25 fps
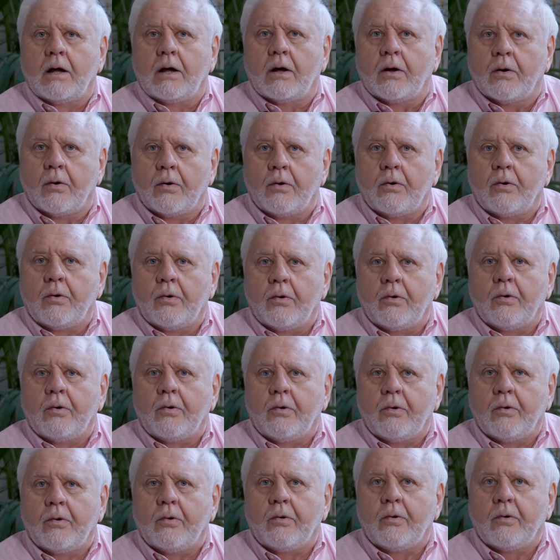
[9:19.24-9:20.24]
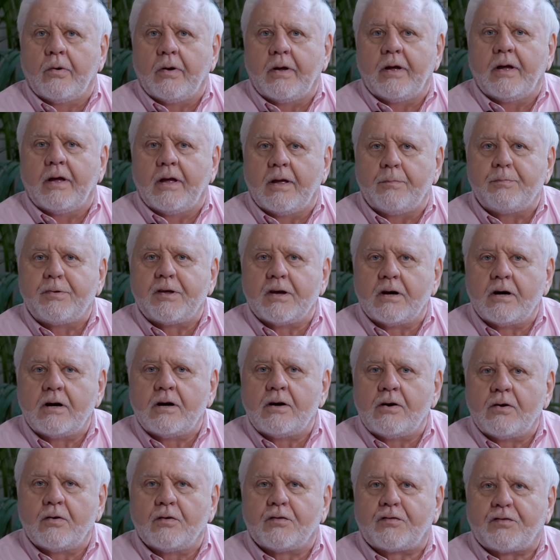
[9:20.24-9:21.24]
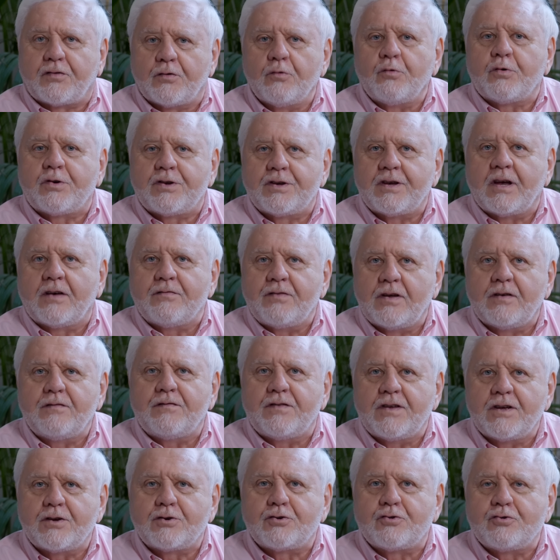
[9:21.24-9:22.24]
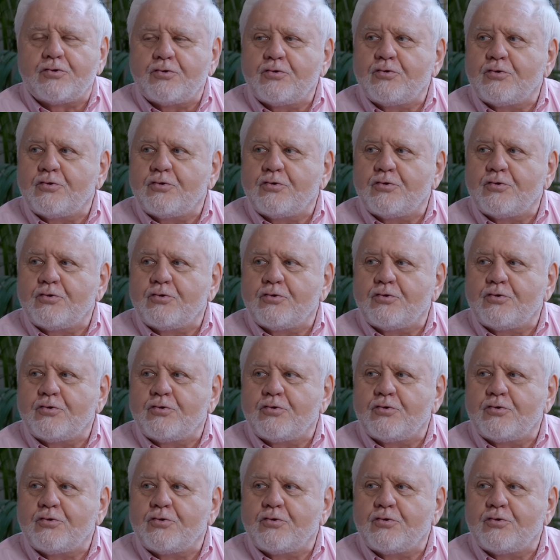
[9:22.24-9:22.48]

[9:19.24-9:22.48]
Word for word: euh, eh bien, ceux qui avaient vécu,